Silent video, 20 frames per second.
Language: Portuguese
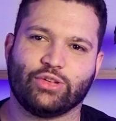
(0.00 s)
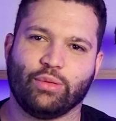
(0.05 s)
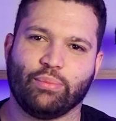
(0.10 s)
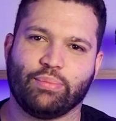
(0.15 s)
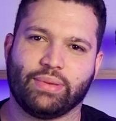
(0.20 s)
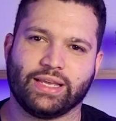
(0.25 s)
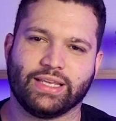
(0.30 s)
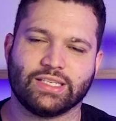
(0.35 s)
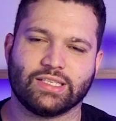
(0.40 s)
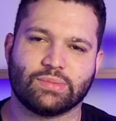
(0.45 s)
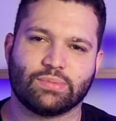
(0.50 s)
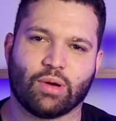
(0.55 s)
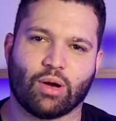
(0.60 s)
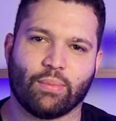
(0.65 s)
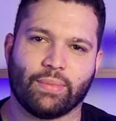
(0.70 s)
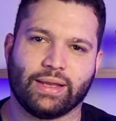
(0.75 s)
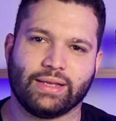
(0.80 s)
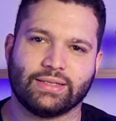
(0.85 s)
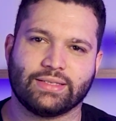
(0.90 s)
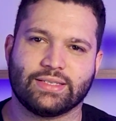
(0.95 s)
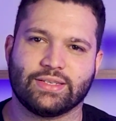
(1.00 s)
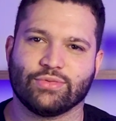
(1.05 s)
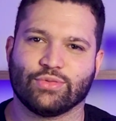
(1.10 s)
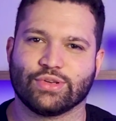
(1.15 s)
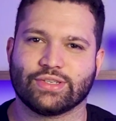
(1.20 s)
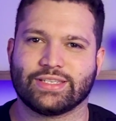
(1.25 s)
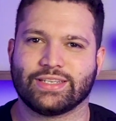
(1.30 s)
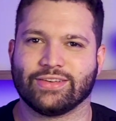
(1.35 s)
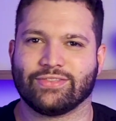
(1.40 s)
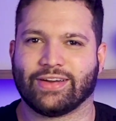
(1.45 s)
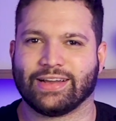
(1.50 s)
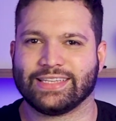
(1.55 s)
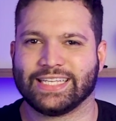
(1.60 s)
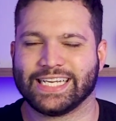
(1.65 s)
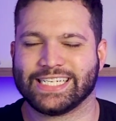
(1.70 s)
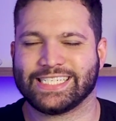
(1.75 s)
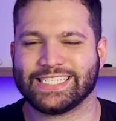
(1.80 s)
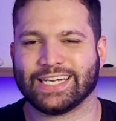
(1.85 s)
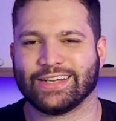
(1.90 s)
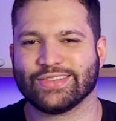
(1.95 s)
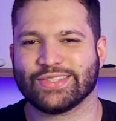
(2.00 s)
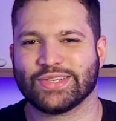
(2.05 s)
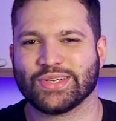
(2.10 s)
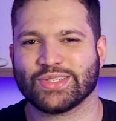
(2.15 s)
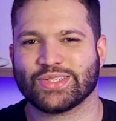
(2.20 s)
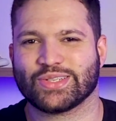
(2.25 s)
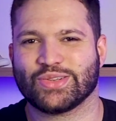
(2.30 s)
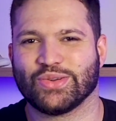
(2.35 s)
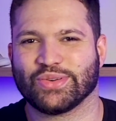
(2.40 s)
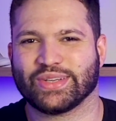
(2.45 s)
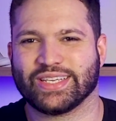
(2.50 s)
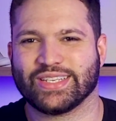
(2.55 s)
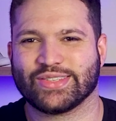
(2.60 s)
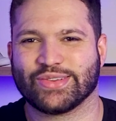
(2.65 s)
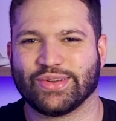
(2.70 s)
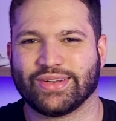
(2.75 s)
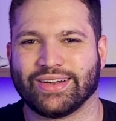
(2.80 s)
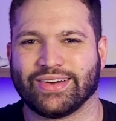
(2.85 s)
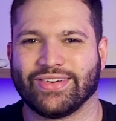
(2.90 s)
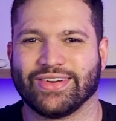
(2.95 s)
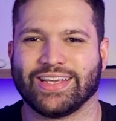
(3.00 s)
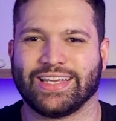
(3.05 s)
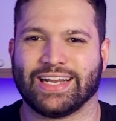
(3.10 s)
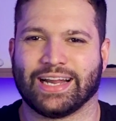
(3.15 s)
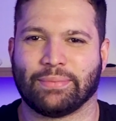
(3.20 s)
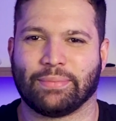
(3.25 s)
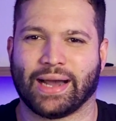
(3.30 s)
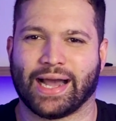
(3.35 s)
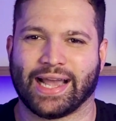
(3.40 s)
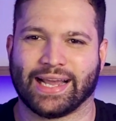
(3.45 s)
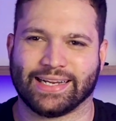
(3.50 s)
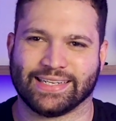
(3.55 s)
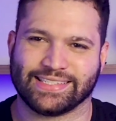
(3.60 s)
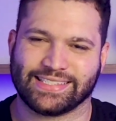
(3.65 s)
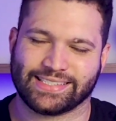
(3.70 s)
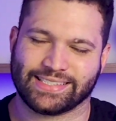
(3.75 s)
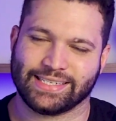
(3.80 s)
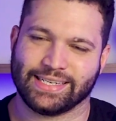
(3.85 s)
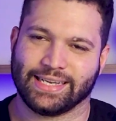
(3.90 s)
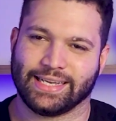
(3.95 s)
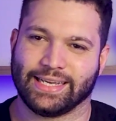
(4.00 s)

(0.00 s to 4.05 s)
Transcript: e principalmente se você vai deixar os seus tokens ou não ali na Binance.